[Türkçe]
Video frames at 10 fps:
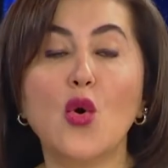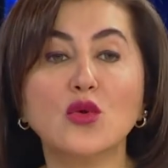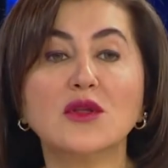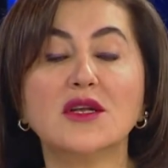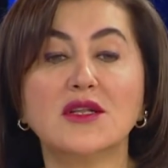
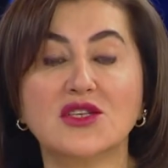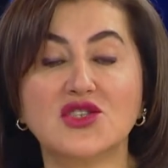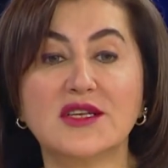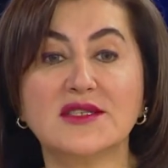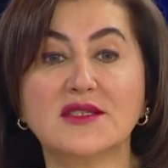Onların
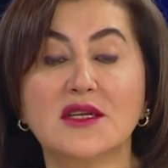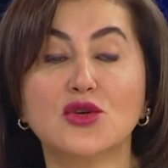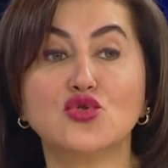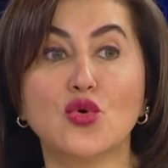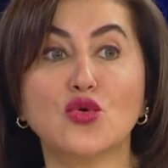içerisinde
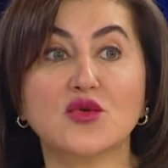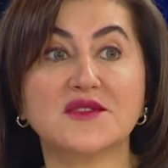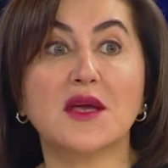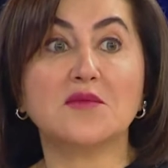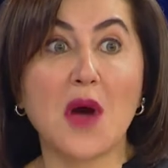de çok
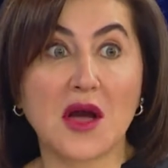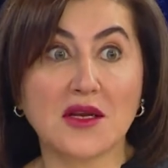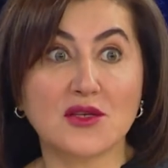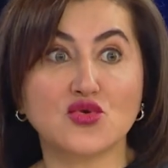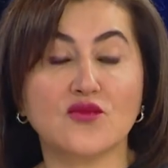yüksek
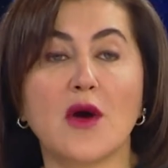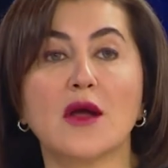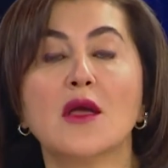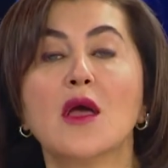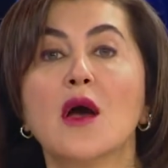magnezyum
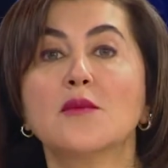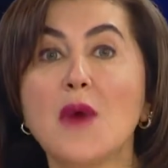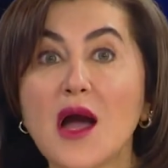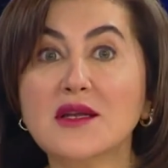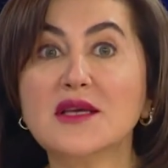var.
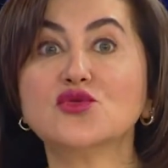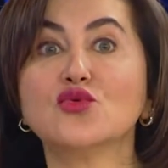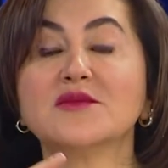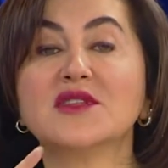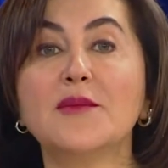
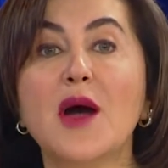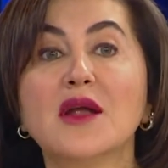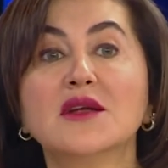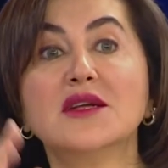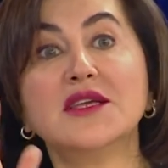Magnezyum
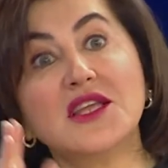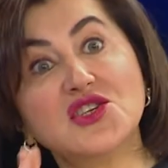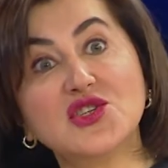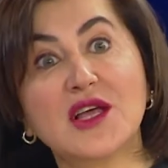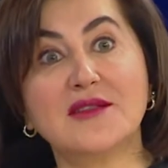damarları
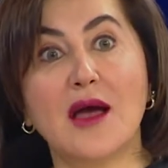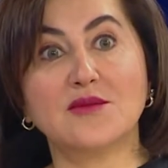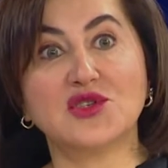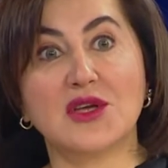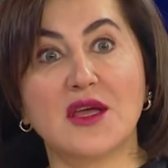
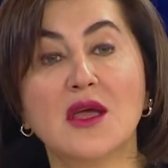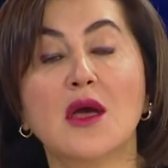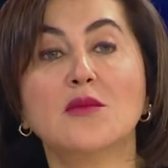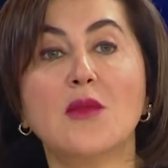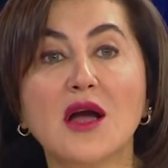genişleten bir şey.
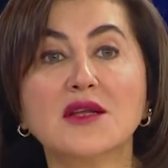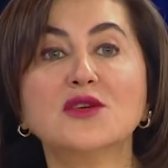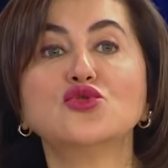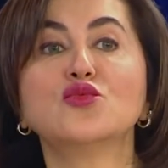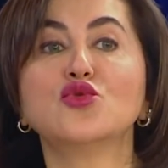
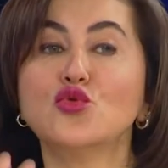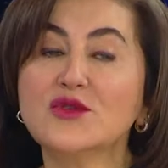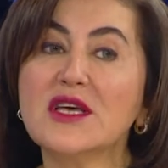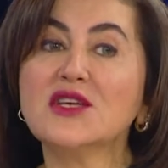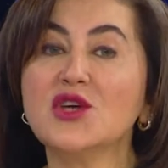Magnezyumu
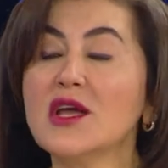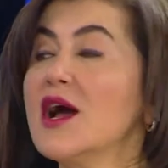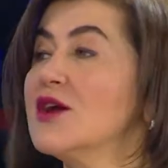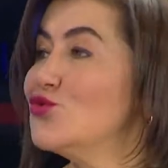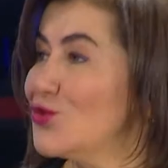yüksek
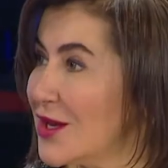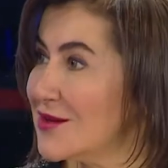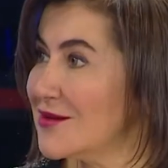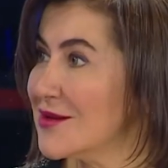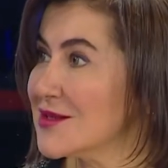şeyler
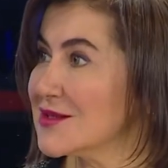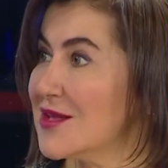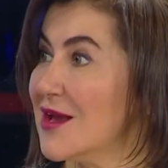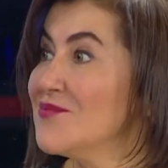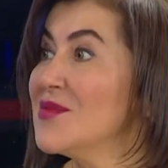
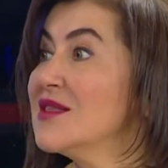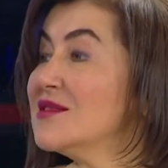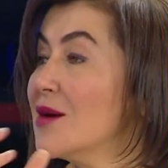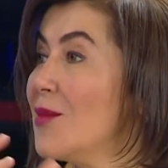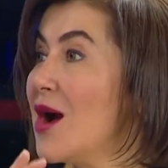tükettiğinizde
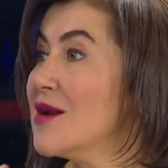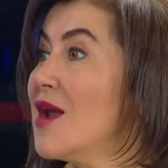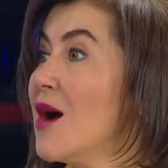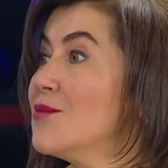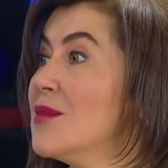
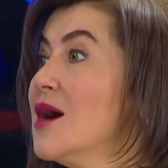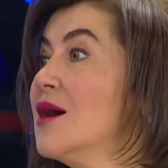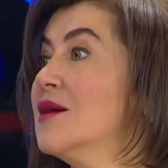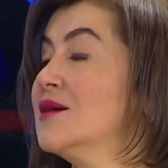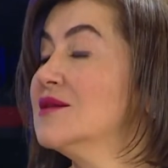
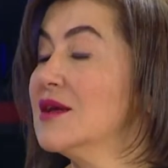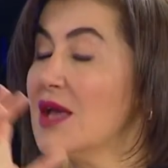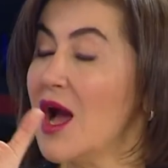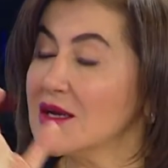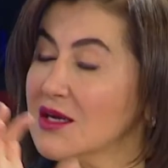damarlanma
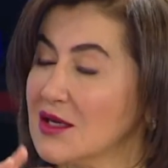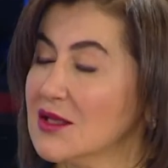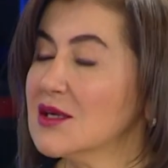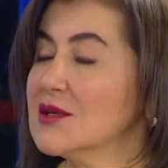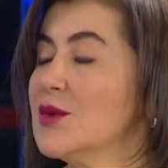yani kan
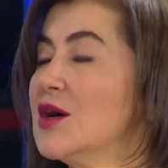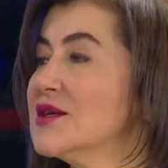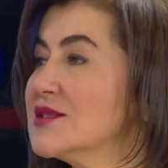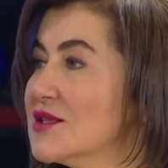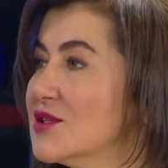akımı
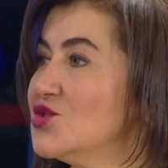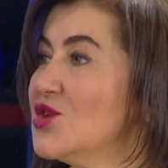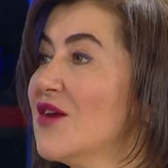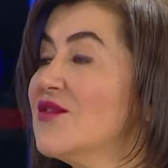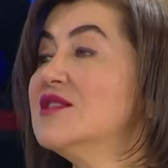
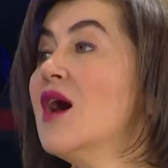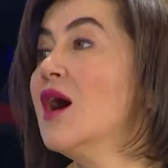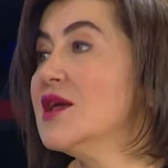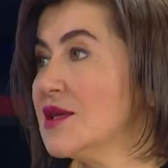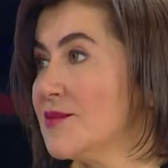hızlanacak ve
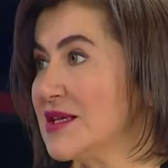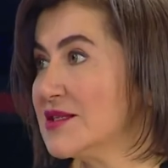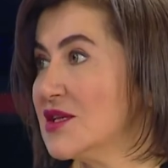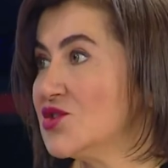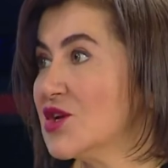daha iyi
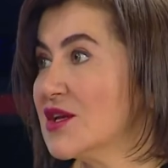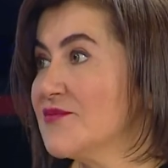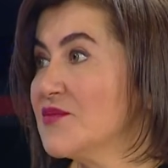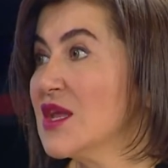beslenecek.